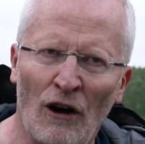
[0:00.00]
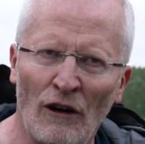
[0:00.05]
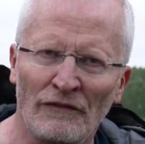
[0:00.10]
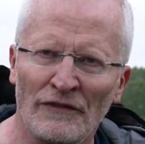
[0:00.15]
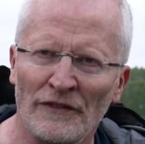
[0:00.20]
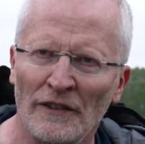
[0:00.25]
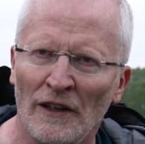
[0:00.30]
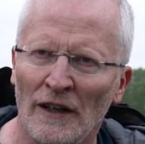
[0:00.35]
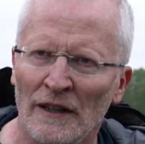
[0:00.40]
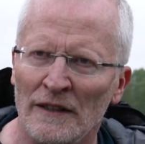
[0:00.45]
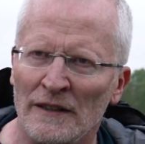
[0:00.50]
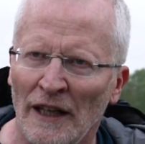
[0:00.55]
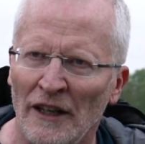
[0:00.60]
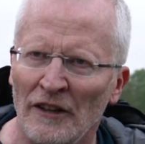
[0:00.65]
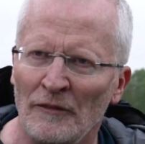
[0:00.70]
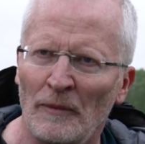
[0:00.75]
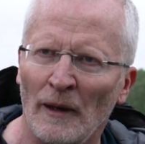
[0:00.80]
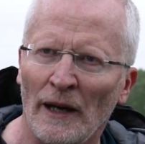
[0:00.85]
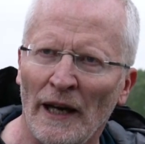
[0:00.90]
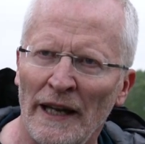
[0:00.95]
offener,
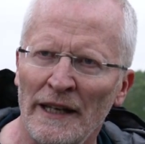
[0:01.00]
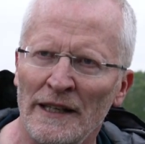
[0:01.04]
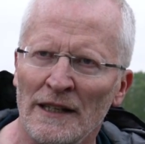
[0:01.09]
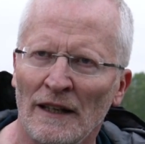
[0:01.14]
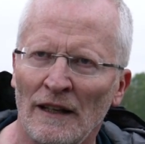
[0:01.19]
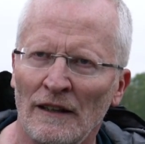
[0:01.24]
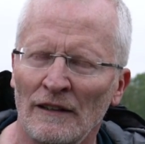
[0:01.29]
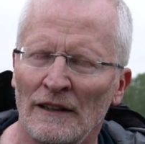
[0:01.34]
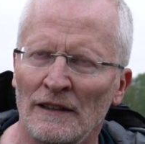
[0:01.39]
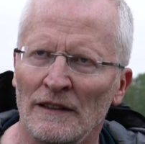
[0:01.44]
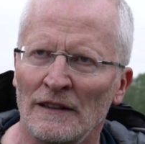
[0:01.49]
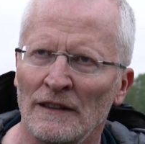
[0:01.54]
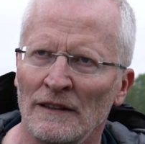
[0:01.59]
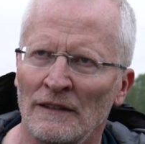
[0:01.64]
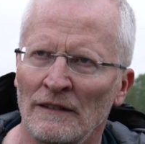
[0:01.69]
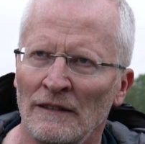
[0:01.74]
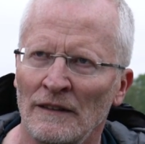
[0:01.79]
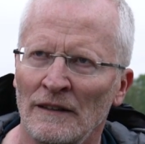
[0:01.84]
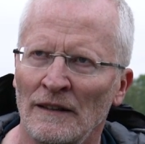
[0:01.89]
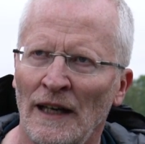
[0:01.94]
transparenter äh,
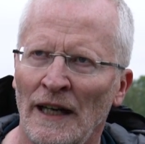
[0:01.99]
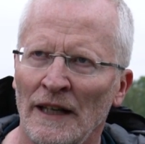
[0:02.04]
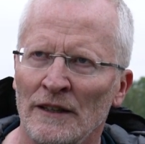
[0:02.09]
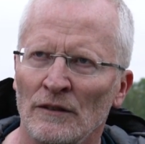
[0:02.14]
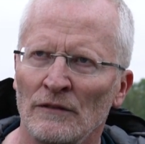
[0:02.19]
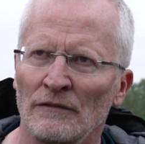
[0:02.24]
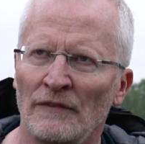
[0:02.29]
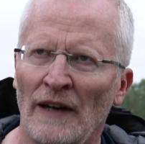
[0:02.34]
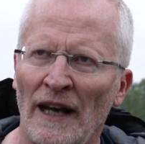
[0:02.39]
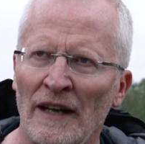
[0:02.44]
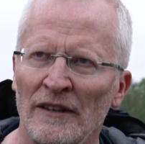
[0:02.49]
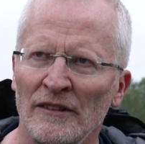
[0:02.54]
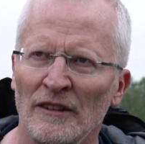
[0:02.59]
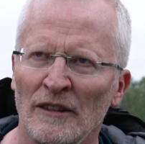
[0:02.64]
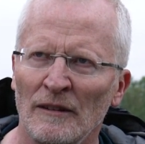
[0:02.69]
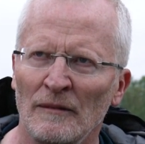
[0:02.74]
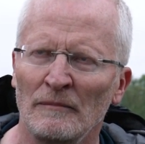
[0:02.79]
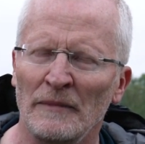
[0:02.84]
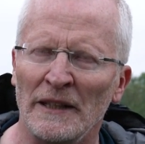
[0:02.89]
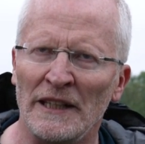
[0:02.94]
Art und
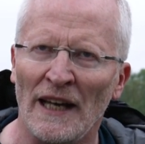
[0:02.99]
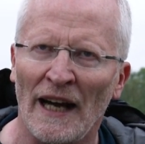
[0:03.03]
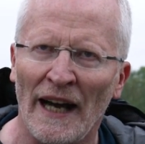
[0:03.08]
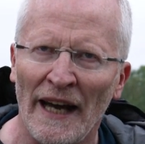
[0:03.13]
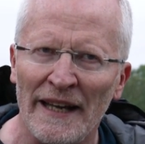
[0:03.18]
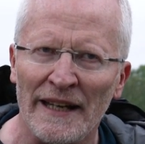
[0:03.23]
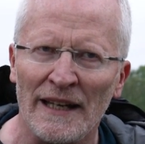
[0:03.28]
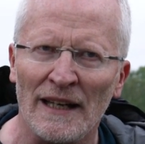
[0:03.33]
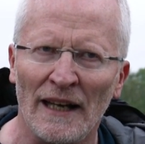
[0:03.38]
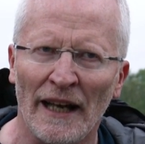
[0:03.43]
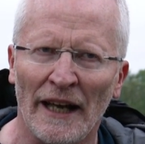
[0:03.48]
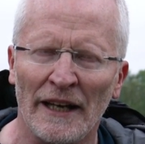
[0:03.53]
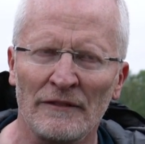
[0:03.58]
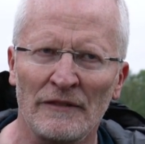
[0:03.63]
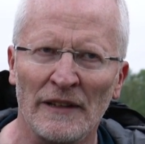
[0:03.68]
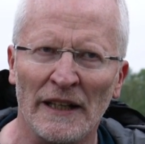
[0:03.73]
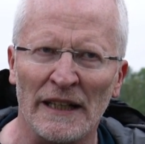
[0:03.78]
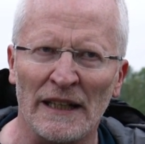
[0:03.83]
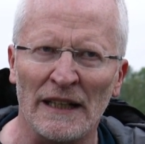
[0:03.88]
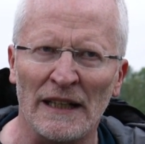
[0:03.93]
Weise mit einigen
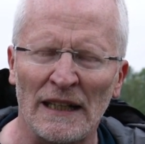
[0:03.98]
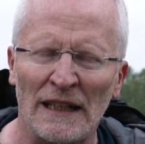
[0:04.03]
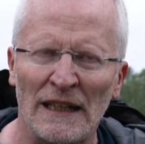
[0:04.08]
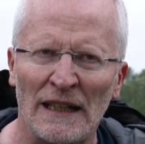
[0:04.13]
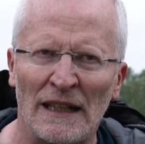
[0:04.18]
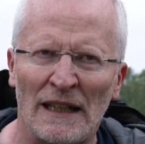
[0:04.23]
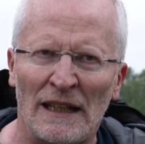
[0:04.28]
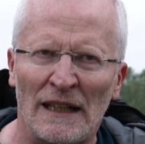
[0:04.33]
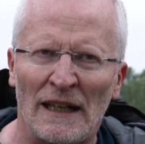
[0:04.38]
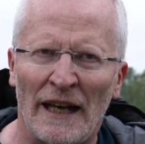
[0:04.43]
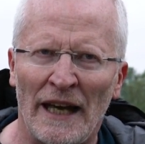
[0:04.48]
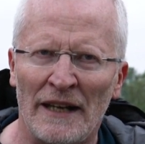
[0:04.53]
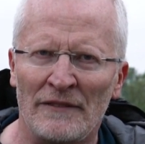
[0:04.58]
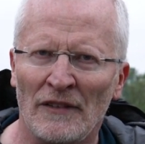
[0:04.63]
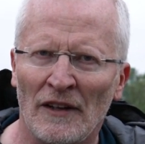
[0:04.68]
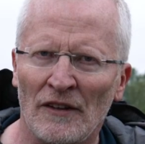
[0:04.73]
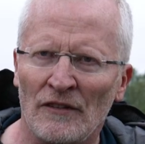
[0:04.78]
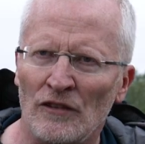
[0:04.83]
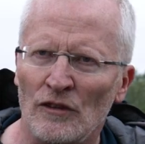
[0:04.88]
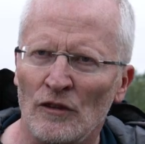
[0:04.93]
Landwirten
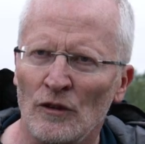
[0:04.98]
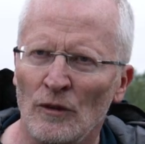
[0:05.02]
etwas